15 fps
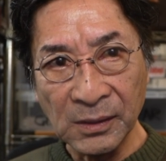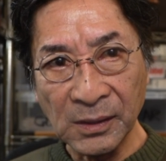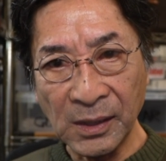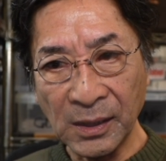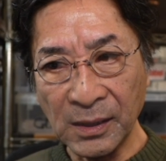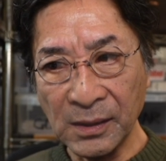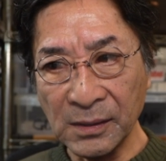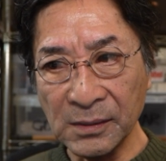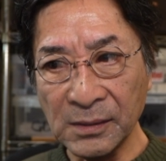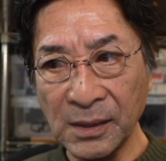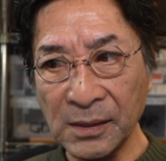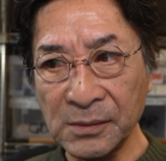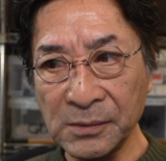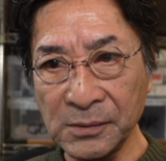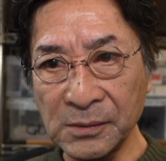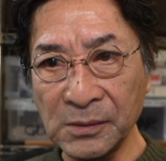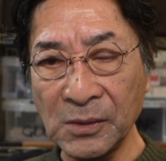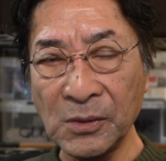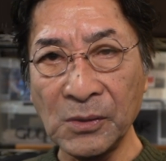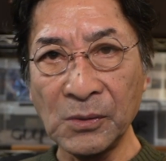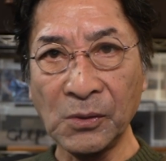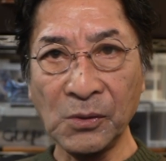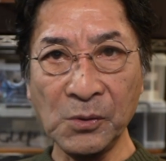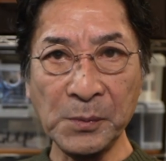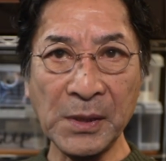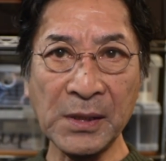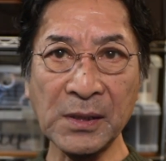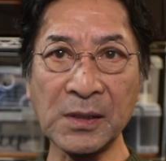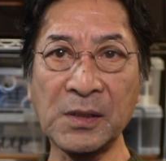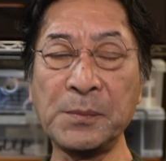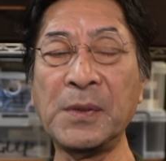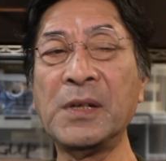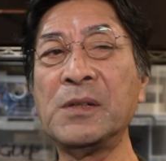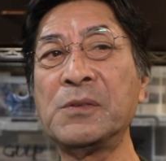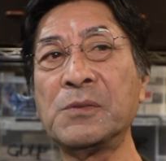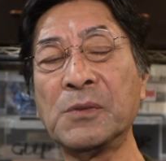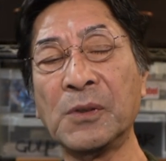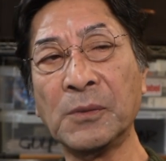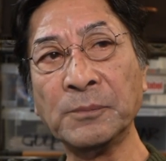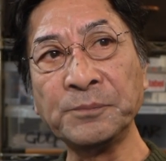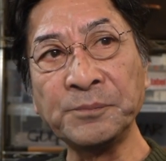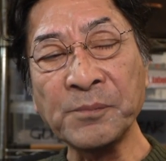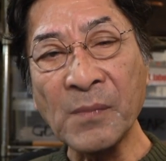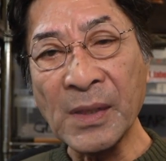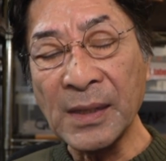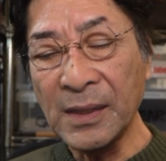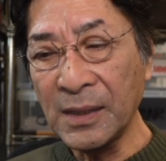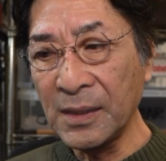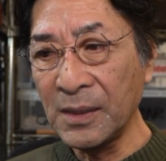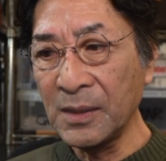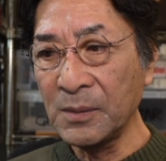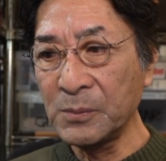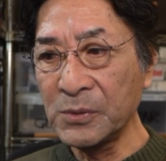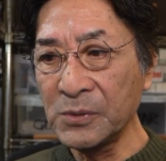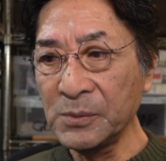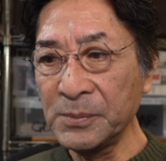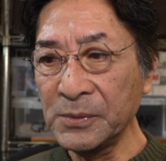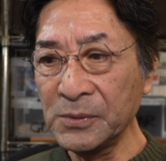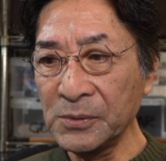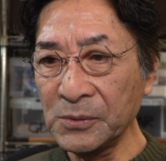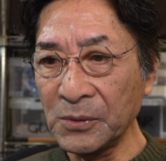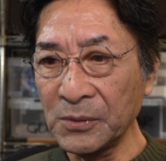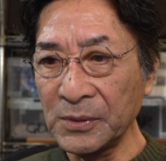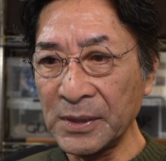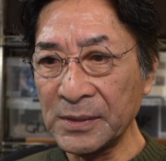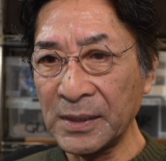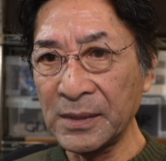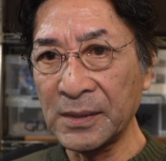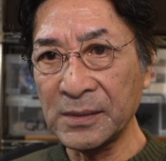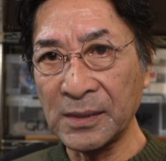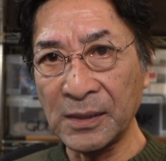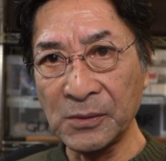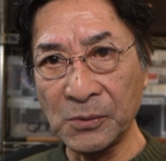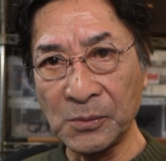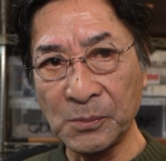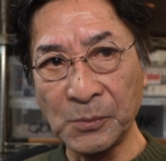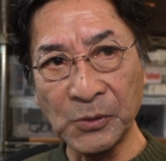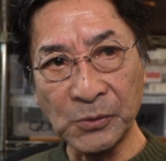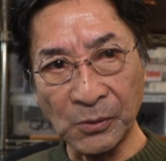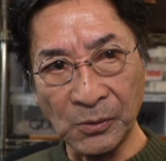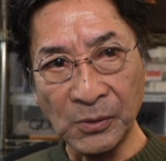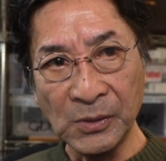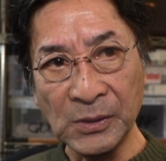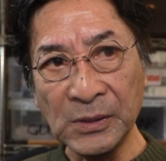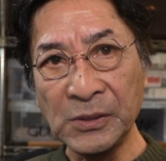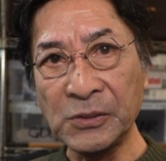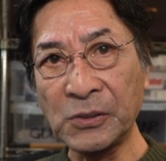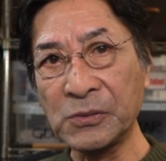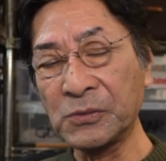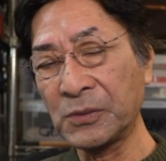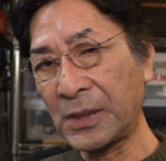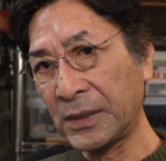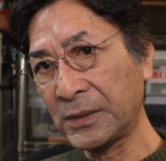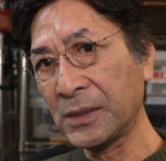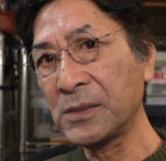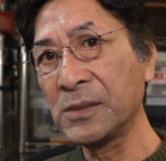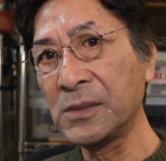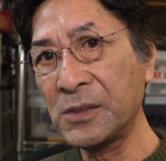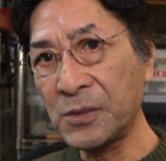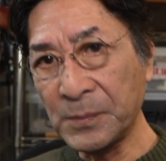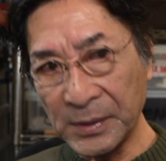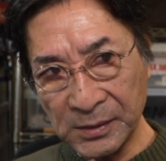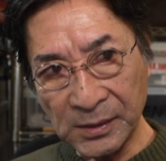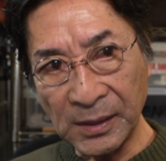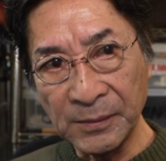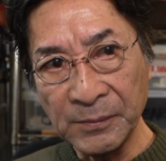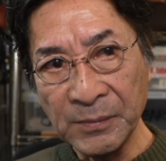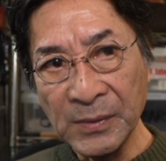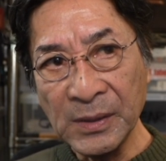からなる大まかなイメージを、えー、ブルーブルーのデザイナーさんのもと一つの形にしました。